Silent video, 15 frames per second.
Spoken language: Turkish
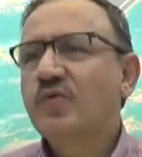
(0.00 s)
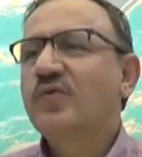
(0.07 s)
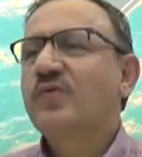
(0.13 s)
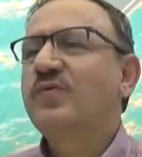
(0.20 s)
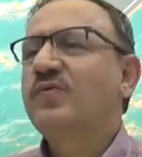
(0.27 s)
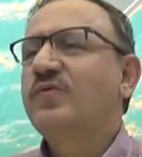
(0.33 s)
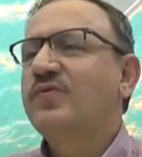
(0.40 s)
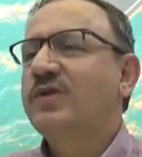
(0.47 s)

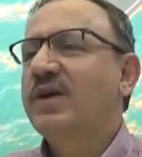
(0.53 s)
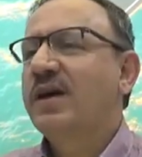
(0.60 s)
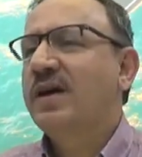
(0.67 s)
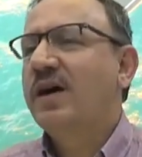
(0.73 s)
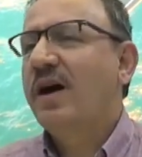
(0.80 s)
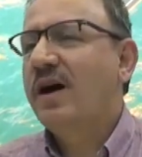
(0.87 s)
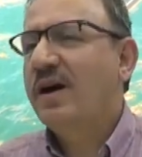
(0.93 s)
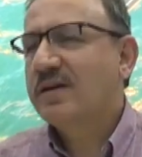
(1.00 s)
Küfür
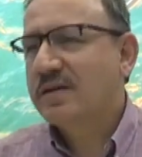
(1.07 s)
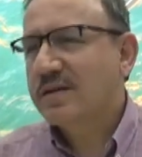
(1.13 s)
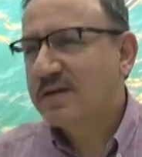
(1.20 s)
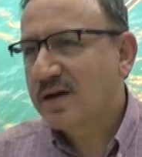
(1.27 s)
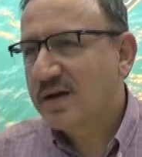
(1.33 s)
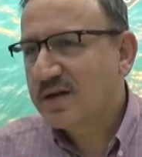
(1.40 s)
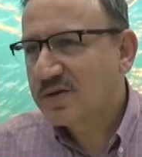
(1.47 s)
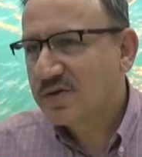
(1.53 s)
de
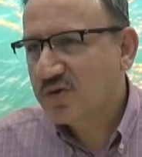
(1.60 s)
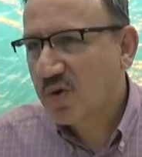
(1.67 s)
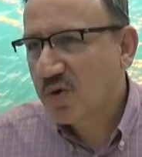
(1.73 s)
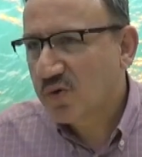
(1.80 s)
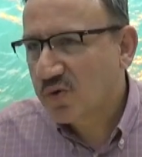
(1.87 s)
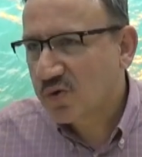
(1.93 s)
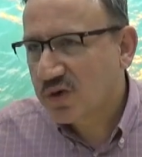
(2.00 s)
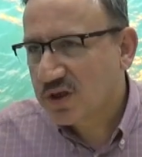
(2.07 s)
adeta
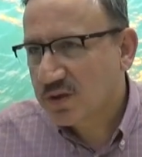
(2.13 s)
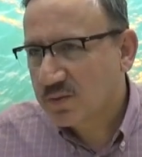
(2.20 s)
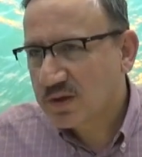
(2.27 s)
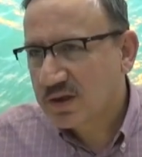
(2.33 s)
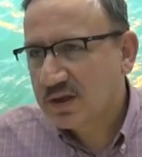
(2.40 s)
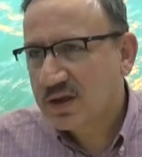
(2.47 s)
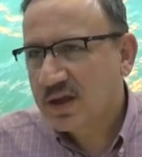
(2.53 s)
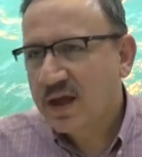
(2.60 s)
soğuk
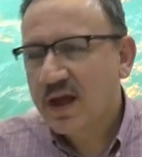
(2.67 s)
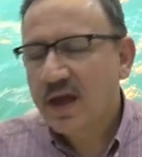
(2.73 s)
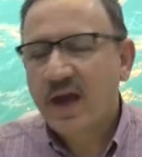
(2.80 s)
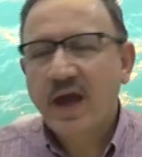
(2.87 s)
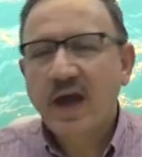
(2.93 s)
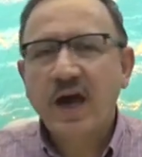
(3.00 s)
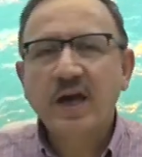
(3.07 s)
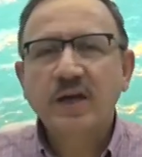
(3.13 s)
gibi
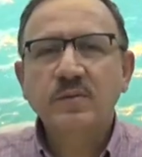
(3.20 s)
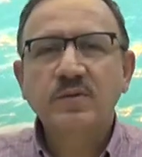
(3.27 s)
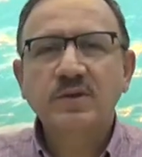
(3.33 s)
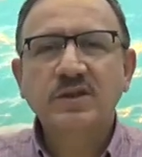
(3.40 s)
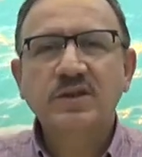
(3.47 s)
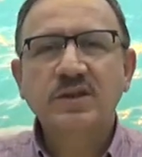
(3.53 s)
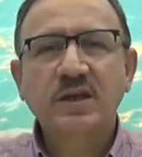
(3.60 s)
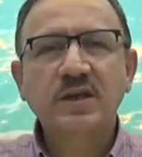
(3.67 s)
her
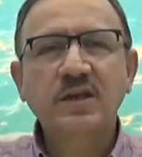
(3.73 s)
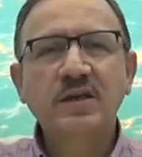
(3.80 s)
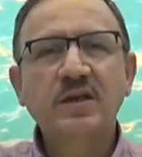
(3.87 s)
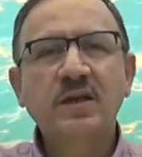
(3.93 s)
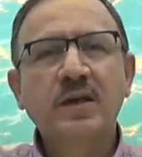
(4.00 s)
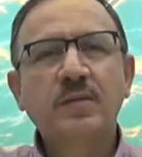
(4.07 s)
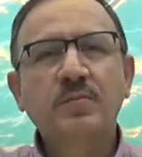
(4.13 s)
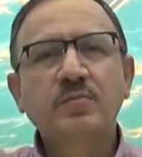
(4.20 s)
bir
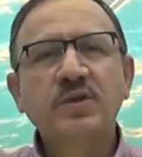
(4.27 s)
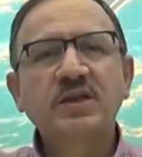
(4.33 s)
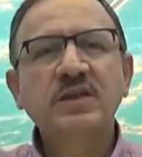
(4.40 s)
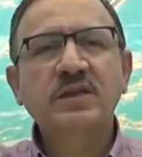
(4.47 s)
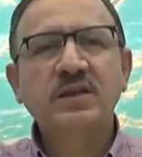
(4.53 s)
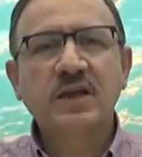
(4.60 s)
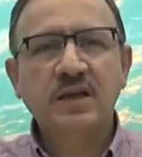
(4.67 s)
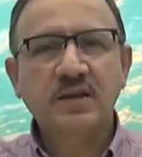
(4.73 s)
şeyi
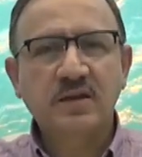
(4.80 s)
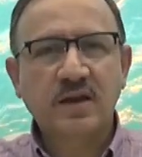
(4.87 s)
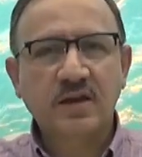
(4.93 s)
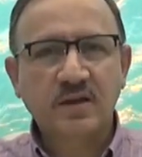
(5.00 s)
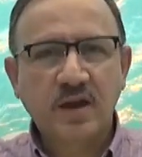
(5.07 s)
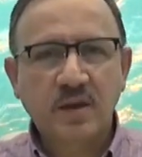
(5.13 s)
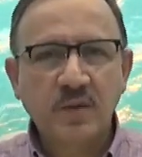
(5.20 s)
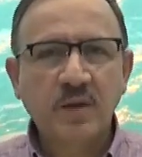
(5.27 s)
biri
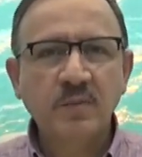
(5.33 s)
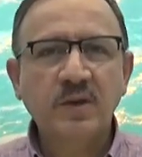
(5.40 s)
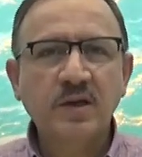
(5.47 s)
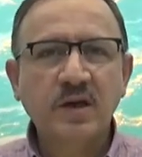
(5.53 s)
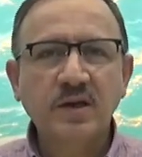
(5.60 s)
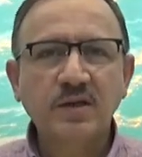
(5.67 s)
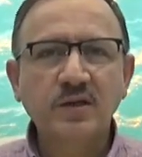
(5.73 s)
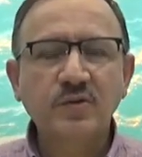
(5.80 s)
diğerinden tamamen
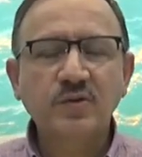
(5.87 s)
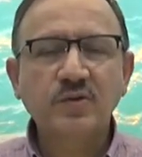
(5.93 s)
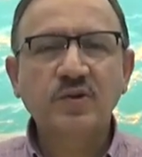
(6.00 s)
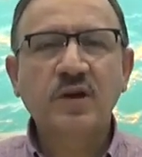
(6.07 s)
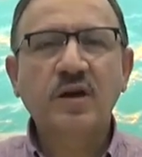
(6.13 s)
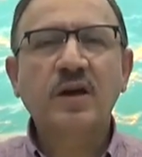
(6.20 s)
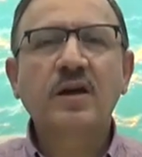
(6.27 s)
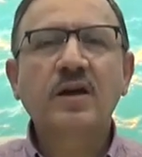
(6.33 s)
ayırıyor.
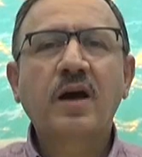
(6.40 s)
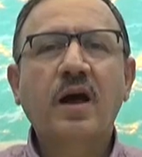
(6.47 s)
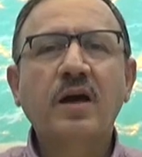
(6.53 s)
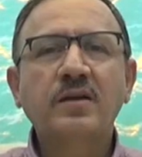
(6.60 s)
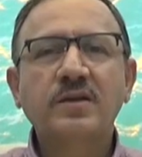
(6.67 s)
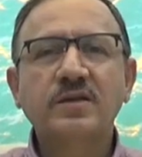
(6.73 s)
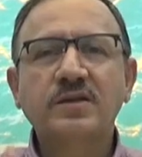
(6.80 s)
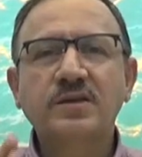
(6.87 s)

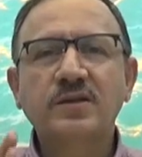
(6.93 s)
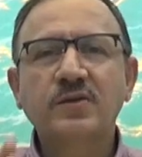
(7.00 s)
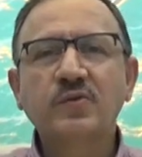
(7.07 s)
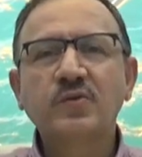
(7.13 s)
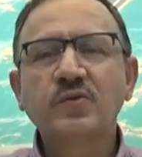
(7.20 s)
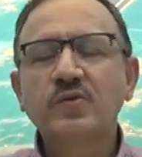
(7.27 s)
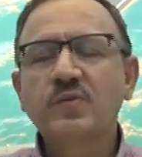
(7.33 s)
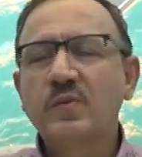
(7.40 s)

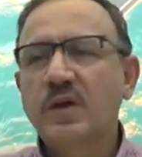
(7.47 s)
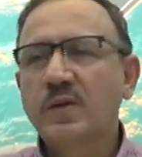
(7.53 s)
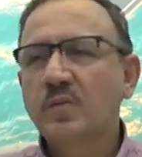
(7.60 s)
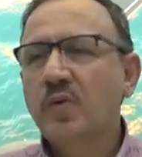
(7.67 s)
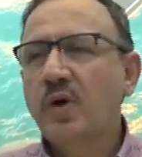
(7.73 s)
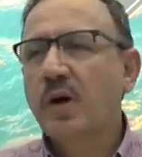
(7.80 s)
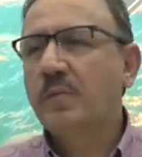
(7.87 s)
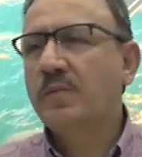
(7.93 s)
Kardeşlik, uhuvvet,
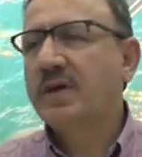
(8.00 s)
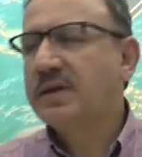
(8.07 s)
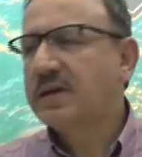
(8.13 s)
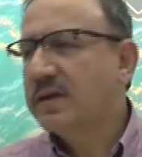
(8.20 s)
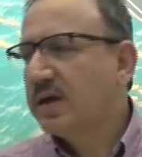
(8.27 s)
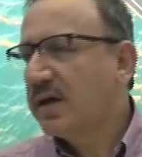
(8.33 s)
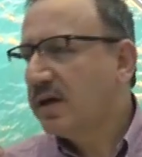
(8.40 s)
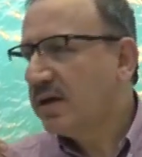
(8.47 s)

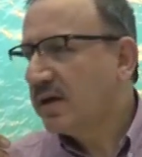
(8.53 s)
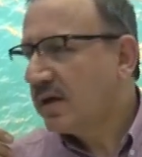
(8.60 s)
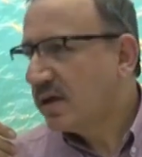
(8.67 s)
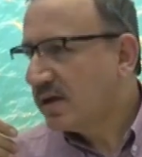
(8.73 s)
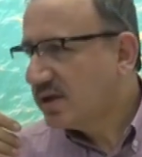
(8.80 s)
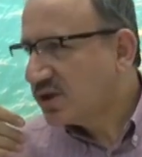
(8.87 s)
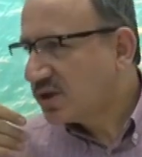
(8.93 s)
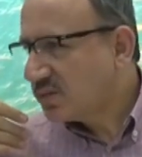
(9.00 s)
muhabbet diye
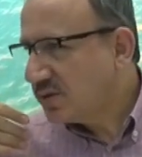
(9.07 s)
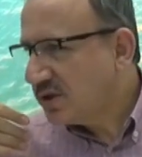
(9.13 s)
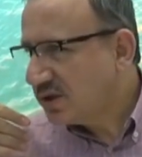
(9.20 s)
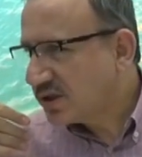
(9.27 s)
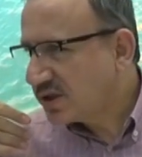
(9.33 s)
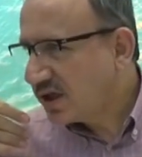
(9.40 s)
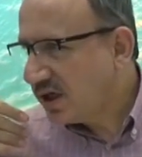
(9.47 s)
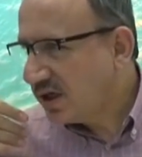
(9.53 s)
hiçbir
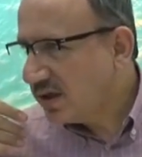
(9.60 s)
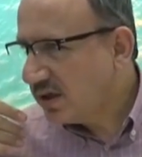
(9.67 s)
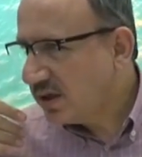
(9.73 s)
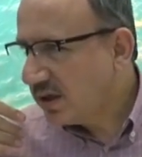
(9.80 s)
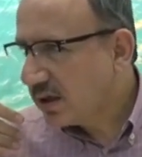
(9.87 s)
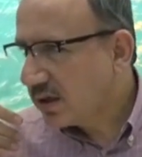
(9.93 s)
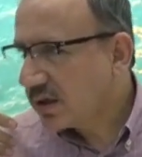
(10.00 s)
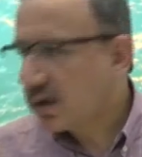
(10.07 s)
şey
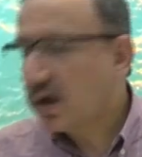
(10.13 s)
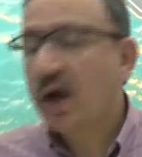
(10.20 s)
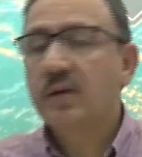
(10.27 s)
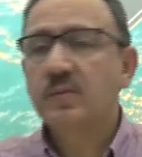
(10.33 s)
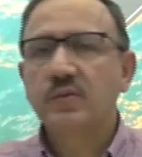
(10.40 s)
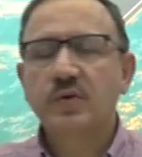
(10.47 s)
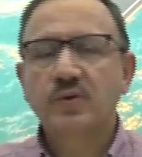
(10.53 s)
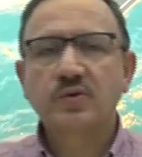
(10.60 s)

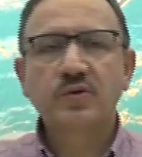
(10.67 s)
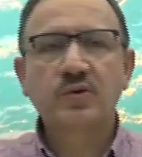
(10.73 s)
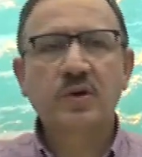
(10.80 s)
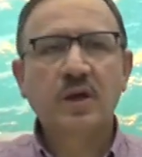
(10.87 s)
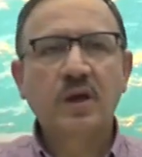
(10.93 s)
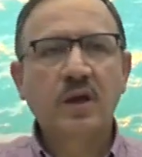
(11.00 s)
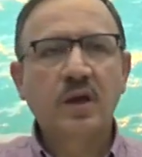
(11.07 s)
kalmıyor